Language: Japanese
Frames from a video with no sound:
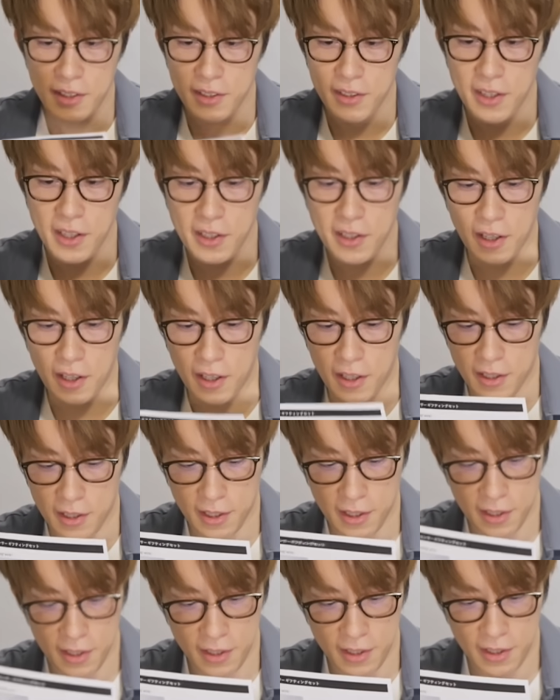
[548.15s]
なんか
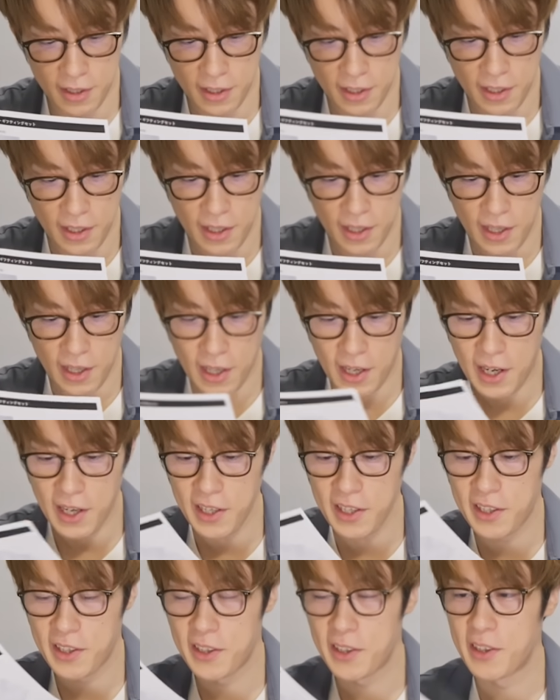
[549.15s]

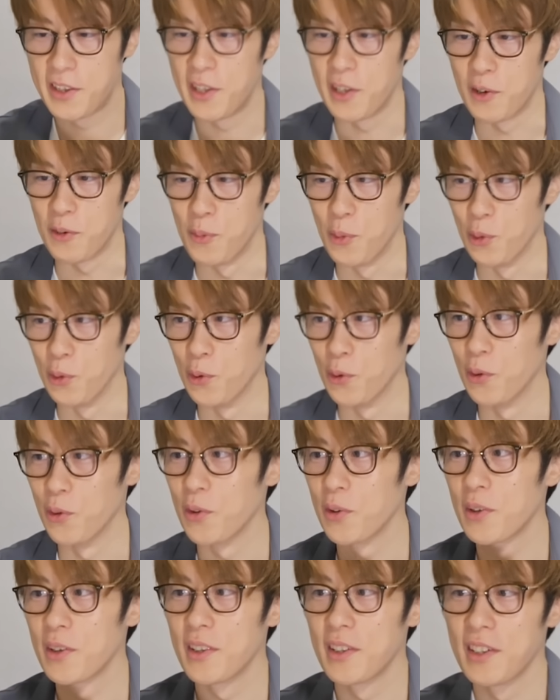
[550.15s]
入ってるも
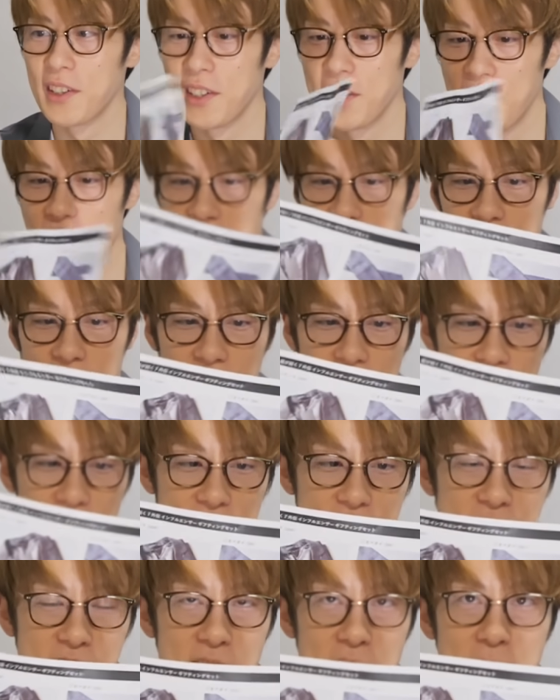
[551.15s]
の
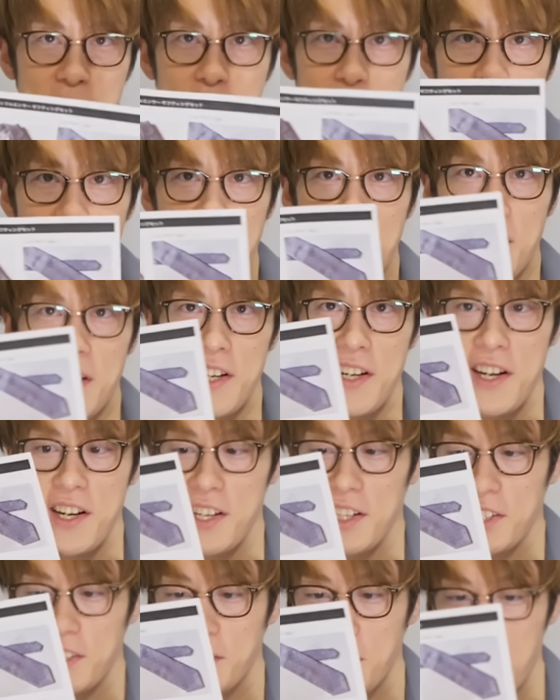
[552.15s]
一覧みたい
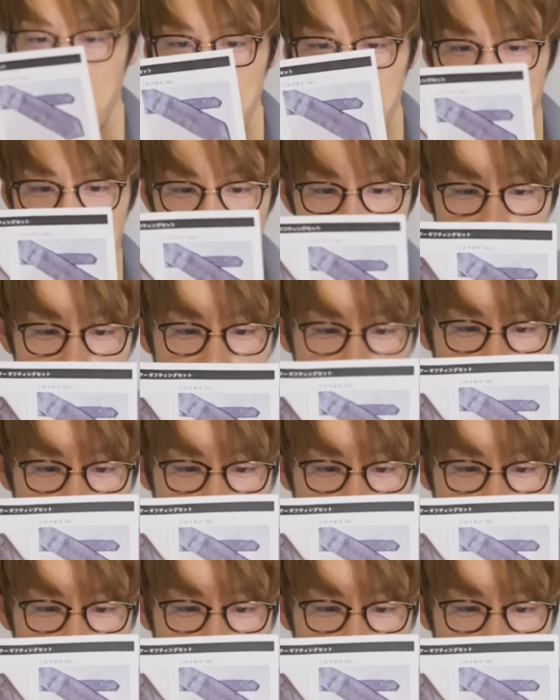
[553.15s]
な紙が